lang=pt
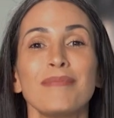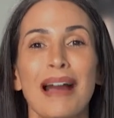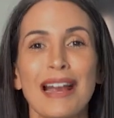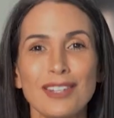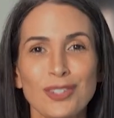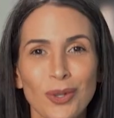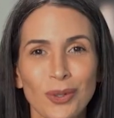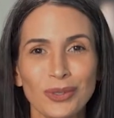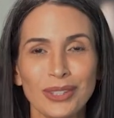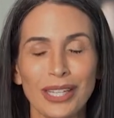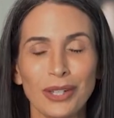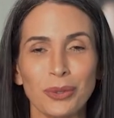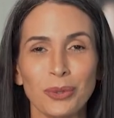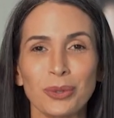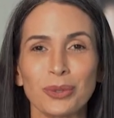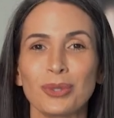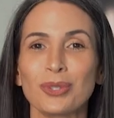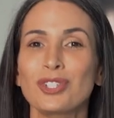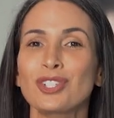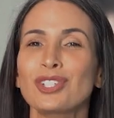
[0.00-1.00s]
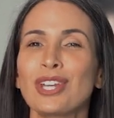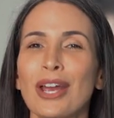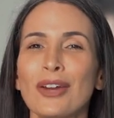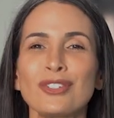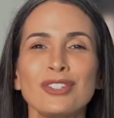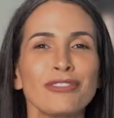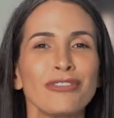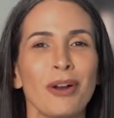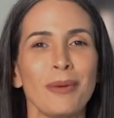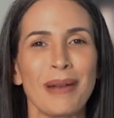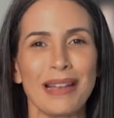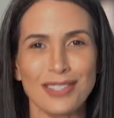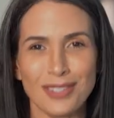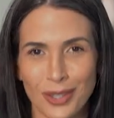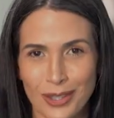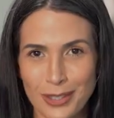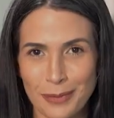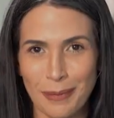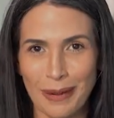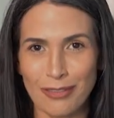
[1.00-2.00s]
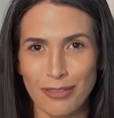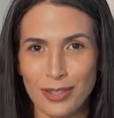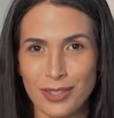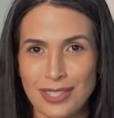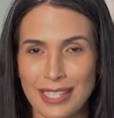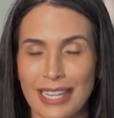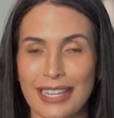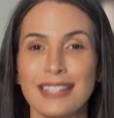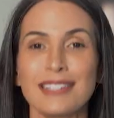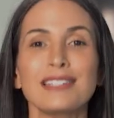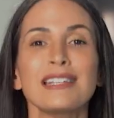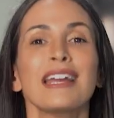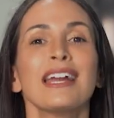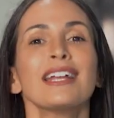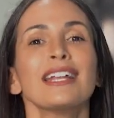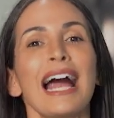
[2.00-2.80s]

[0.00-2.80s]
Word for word: mais conteúdo cheio de informações para vocês